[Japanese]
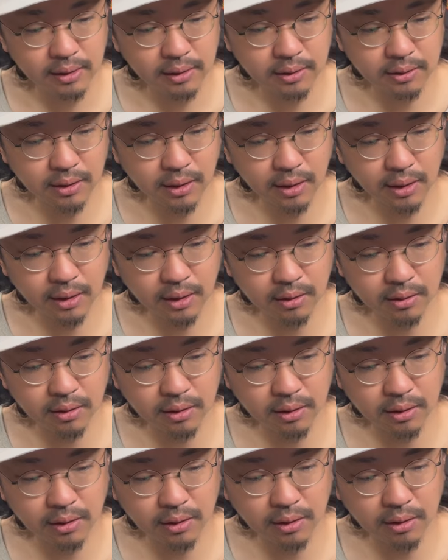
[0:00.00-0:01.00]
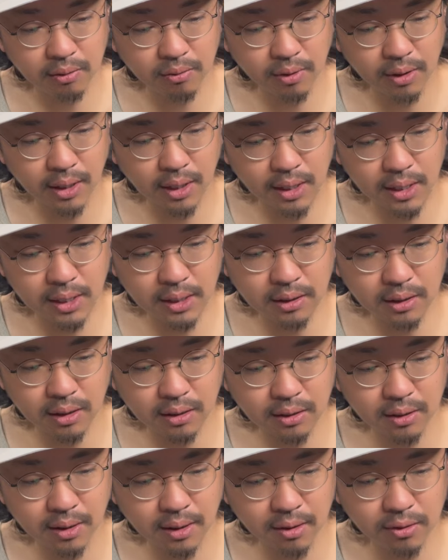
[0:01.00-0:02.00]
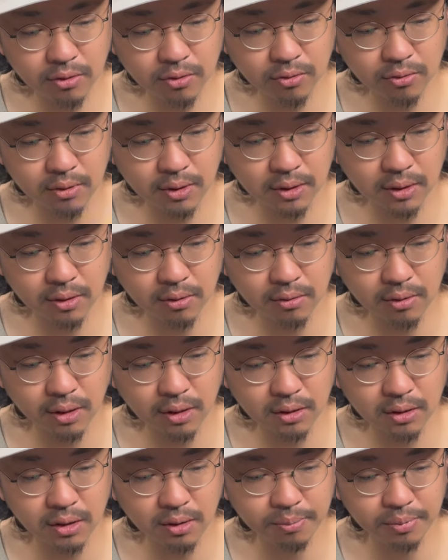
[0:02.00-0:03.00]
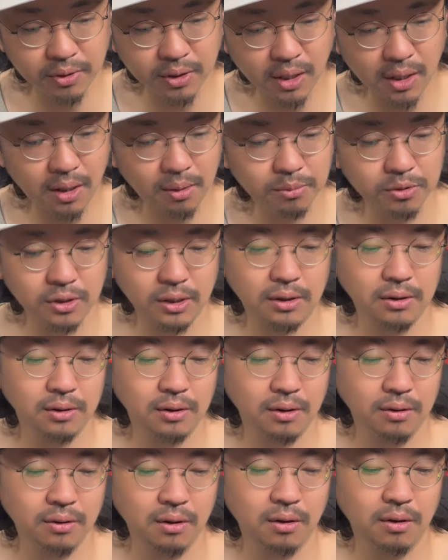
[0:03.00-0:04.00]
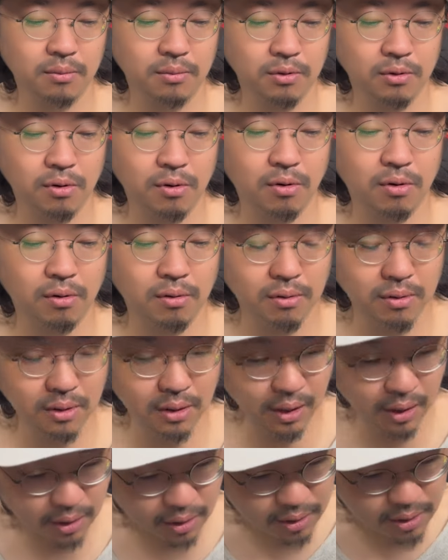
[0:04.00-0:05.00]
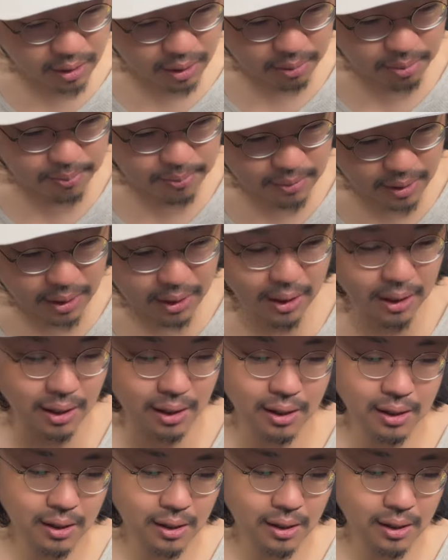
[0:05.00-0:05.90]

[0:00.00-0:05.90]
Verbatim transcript: でこれあえてチャーシューじゃなくてチープなハムなんですけどもこれがまあ